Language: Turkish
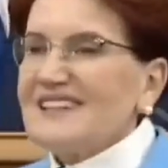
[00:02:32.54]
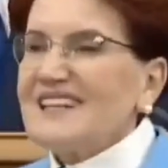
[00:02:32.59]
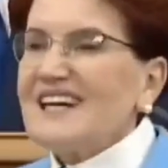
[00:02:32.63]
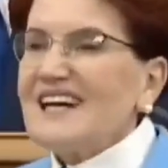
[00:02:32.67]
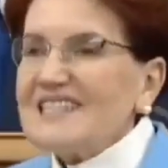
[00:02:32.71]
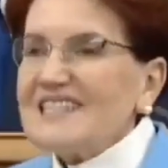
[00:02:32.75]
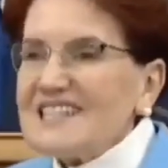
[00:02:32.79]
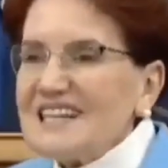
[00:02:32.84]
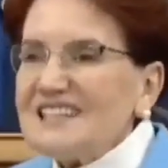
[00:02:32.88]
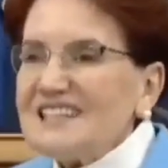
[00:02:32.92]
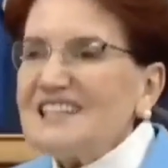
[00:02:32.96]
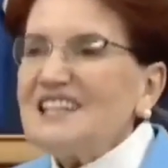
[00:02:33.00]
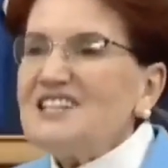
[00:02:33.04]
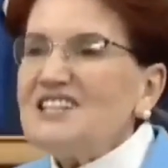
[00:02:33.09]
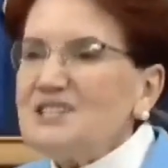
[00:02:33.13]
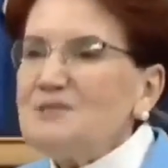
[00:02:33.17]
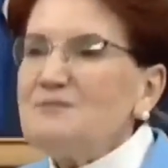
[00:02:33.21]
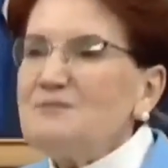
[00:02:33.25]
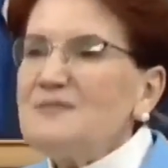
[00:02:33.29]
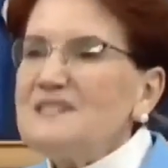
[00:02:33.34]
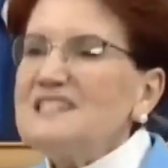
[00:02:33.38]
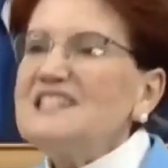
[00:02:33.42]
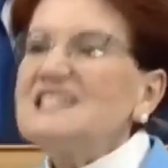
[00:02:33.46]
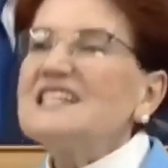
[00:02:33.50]

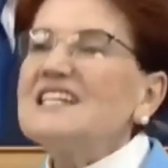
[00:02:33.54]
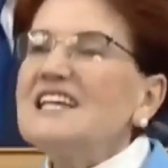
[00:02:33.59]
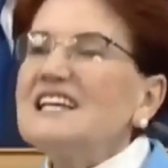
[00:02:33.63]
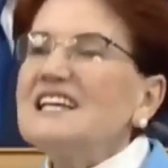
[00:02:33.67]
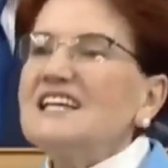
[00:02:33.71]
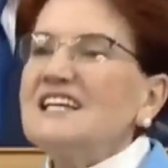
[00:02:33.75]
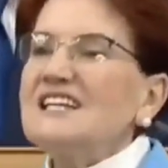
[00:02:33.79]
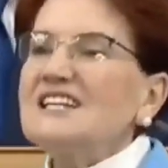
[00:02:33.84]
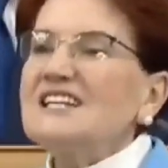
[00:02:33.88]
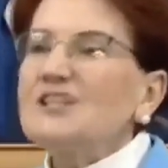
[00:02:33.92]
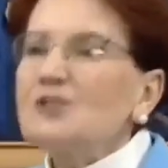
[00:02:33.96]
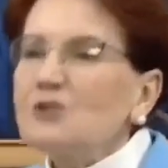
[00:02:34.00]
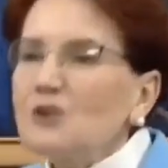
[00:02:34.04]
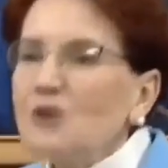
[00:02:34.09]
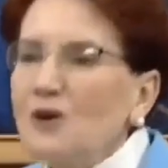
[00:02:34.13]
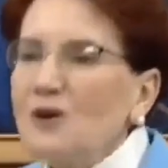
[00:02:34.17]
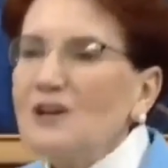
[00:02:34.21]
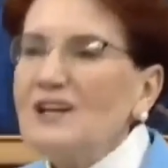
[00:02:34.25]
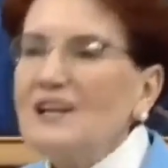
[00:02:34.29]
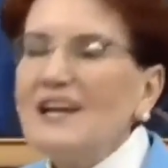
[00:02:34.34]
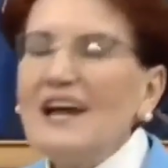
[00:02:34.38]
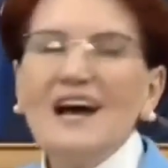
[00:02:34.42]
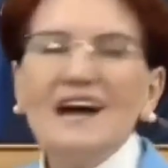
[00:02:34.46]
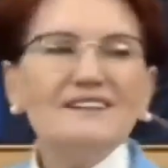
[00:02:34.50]
gazetecimsi
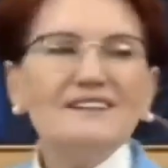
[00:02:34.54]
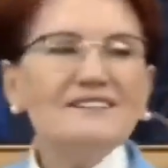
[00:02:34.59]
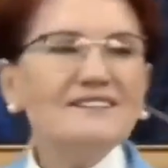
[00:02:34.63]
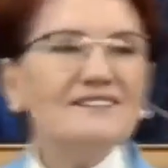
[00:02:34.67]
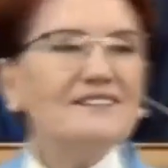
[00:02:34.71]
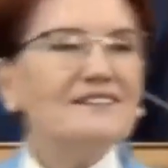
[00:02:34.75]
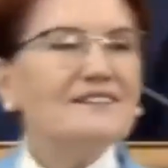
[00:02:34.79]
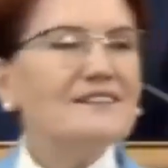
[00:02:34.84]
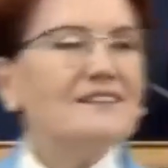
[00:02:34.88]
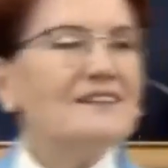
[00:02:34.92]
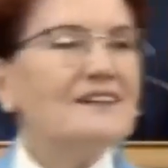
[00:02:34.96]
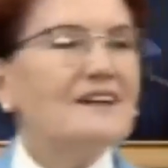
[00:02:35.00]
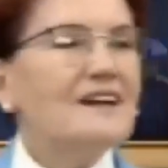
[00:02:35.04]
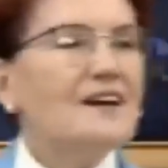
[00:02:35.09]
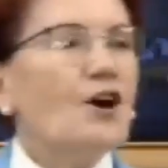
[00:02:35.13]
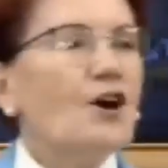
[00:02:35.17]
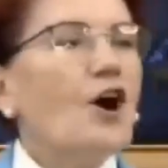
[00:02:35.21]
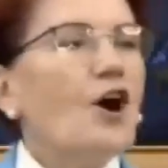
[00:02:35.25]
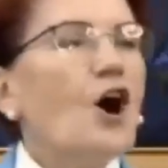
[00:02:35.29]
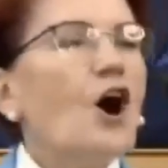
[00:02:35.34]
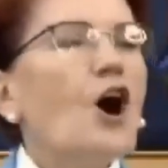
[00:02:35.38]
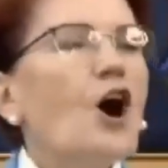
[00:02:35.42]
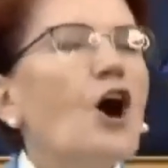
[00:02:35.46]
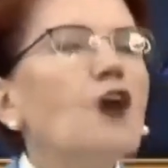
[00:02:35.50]
troller
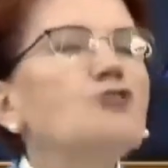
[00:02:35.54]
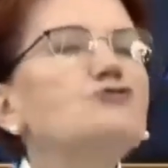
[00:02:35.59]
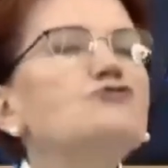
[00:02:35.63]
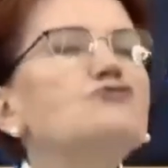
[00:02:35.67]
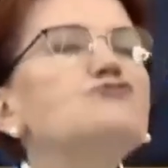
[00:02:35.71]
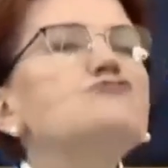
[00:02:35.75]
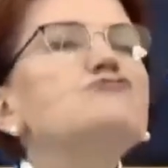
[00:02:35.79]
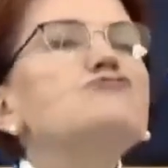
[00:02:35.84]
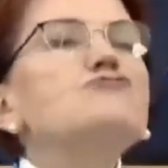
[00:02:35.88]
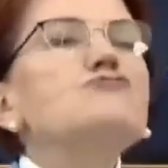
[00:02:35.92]
hayır